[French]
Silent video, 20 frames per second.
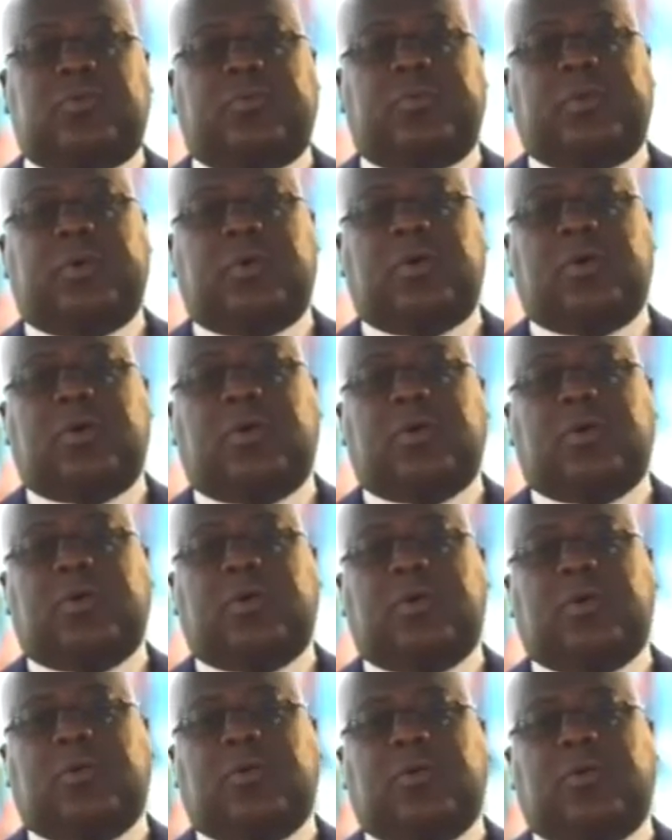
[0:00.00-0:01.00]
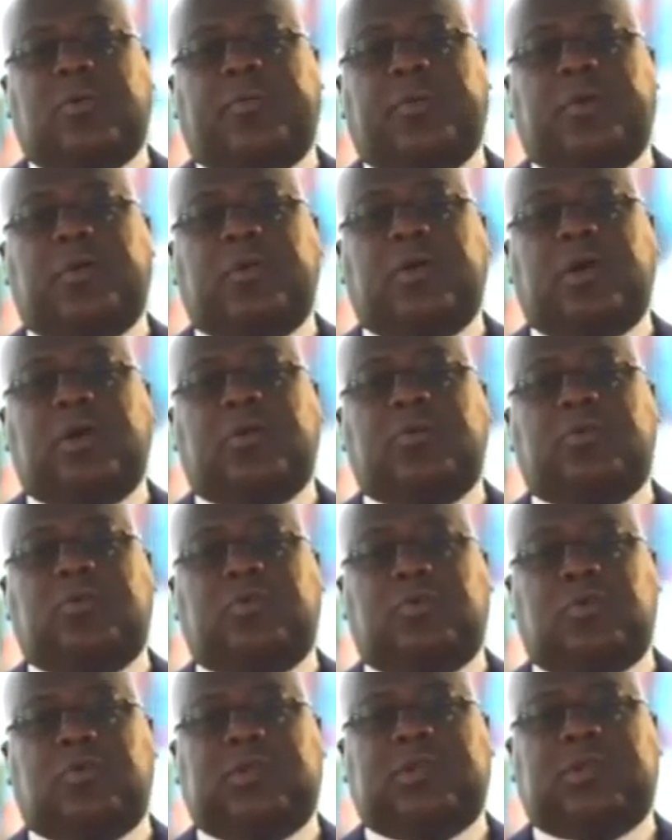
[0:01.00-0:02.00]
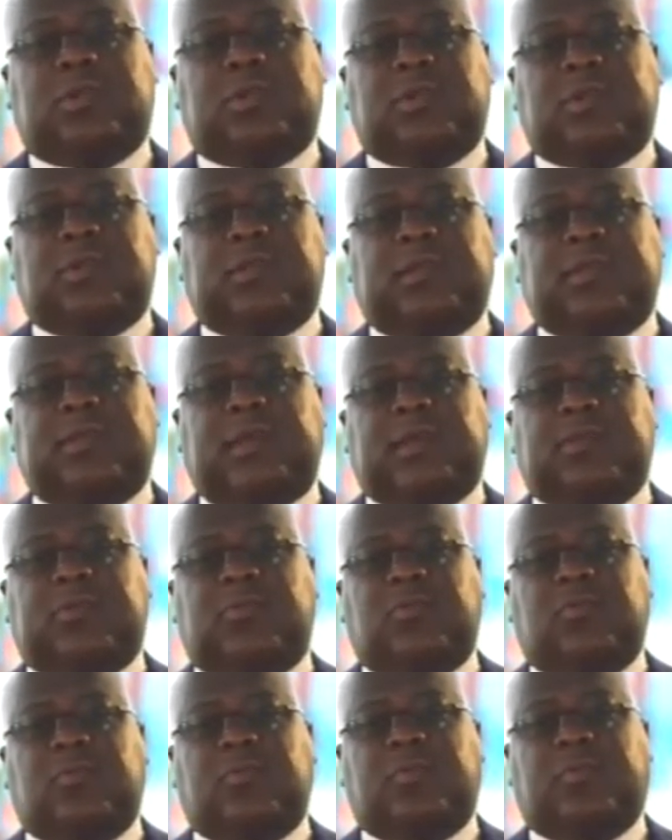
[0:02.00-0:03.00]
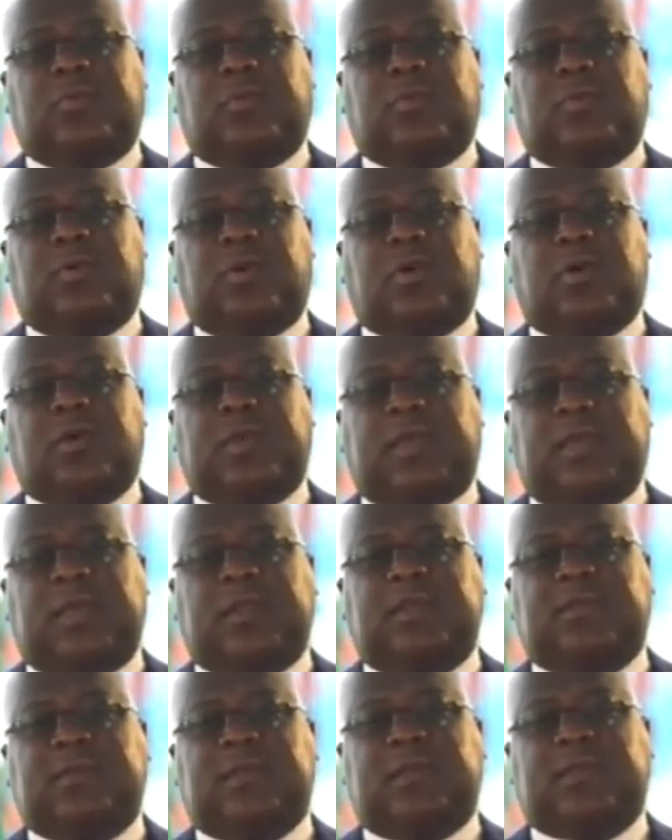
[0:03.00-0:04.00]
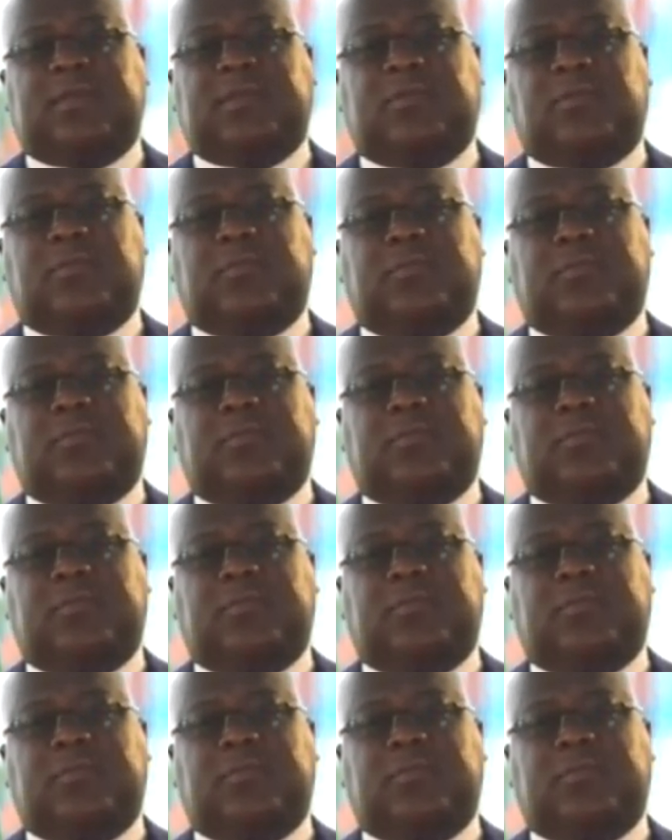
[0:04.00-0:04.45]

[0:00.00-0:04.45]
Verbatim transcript: de bord reprenant toutes ses actions pour leur réalisation.